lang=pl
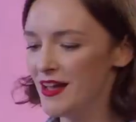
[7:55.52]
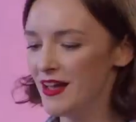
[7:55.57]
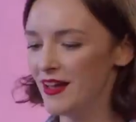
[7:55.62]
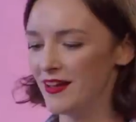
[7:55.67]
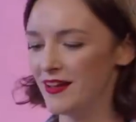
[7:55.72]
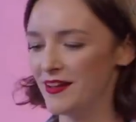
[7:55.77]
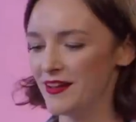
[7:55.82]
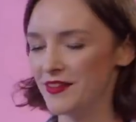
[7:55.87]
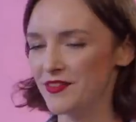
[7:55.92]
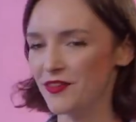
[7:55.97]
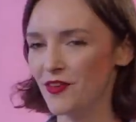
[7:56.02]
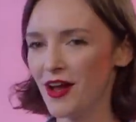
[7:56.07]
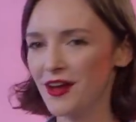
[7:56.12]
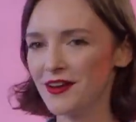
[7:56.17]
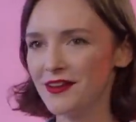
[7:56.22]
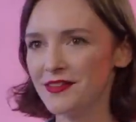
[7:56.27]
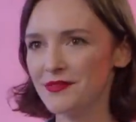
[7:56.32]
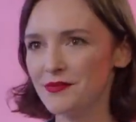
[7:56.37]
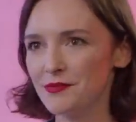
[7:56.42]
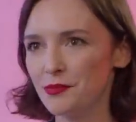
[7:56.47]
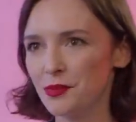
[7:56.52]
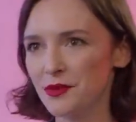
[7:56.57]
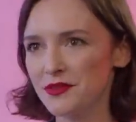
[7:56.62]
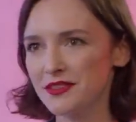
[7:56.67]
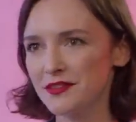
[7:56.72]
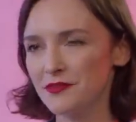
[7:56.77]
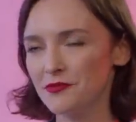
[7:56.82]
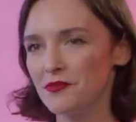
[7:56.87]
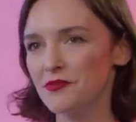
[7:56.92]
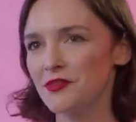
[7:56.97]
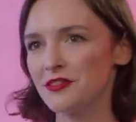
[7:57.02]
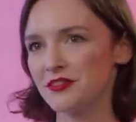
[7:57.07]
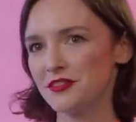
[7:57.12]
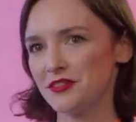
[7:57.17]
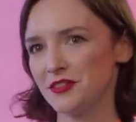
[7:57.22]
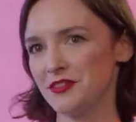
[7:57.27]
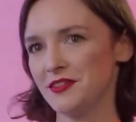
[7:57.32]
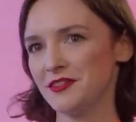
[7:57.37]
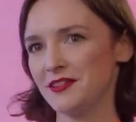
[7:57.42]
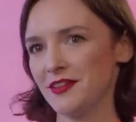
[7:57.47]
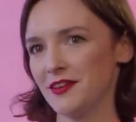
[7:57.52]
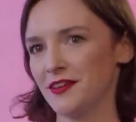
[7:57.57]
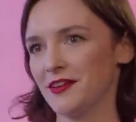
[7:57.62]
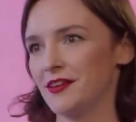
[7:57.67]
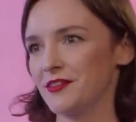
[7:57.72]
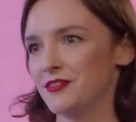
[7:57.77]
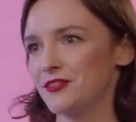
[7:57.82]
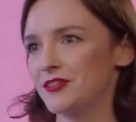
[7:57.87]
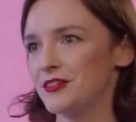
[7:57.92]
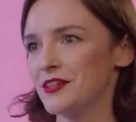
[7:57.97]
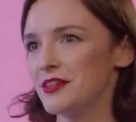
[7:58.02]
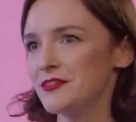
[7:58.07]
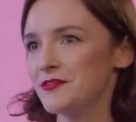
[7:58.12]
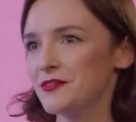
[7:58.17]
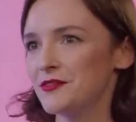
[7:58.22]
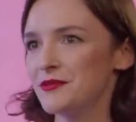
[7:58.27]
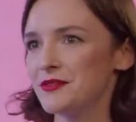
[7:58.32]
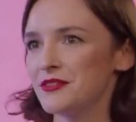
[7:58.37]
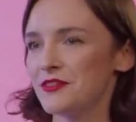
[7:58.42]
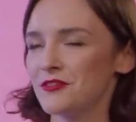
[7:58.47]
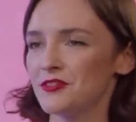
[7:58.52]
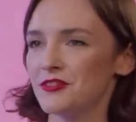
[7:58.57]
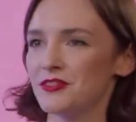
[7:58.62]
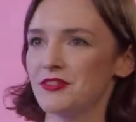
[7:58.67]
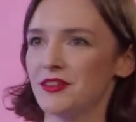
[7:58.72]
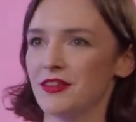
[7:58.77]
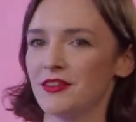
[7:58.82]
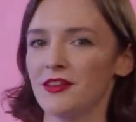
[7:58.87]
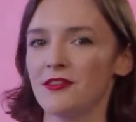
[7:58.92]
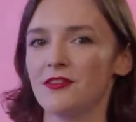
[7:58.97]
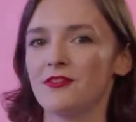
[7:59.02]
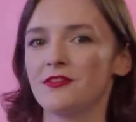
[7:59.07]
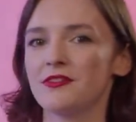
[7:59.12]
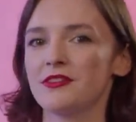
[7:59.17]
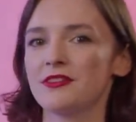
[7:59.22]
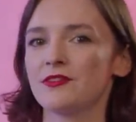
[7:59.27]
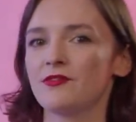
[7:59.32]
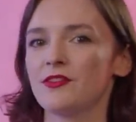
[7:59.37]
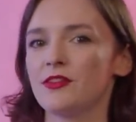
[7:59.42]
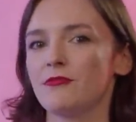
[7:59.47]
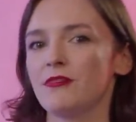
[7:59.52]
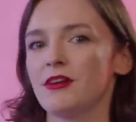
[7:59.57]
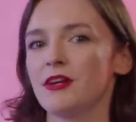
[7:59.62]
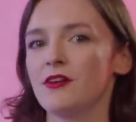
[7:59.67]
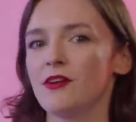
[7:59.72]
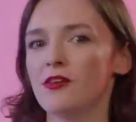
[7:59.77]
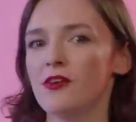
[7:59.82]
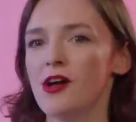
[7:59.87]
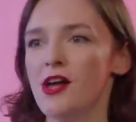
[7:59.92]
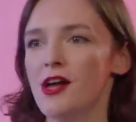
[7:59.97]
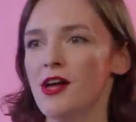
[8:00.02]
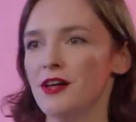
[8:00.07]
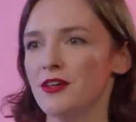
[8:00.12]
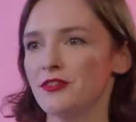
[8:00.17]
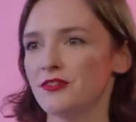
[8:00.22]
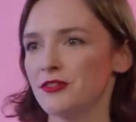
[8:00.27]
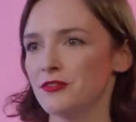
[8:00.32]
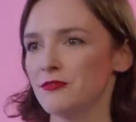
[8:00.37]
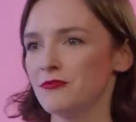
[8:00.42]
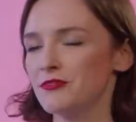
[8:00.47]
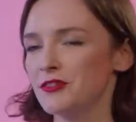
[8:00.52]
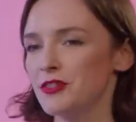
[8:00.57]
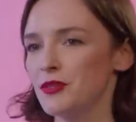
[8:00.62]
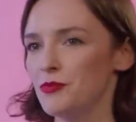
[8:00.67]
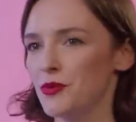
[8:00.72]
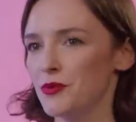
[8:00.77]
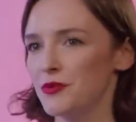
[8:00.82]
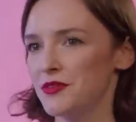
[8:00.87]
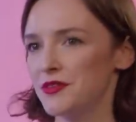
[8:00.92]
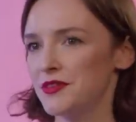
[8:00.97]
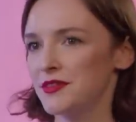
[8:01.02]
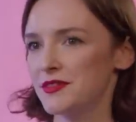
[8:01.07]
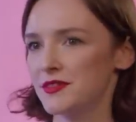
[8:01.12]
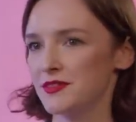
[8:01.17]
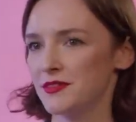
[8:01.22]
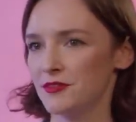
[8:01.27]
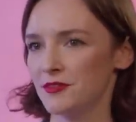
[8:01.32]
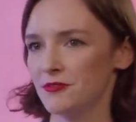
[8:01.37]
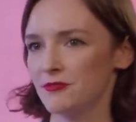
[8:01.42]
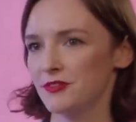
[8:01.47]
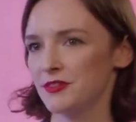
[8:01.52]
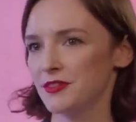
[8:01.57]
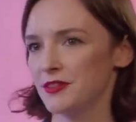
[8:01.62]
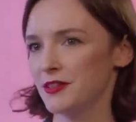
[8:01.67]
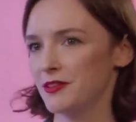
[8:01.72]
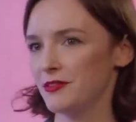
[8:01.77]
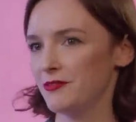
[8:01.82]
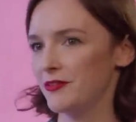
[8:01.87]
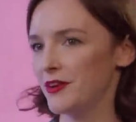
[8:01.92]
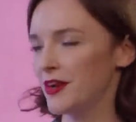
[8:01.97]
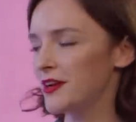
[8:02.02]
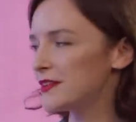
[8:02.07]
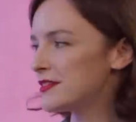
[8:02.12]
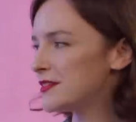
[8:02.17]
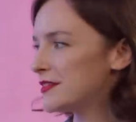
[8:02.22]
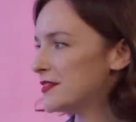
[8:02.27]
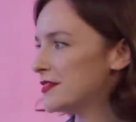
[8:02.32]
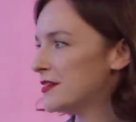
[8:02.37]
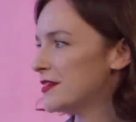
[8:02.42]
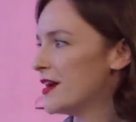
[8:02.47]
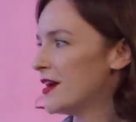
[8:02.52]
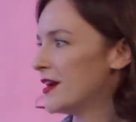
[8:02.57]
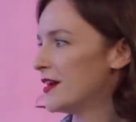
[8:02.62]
E, no ale podstawowa rzecz jest taka: czy jest w tym coś takiego niezwykłego, że różni politycy różnych frakcji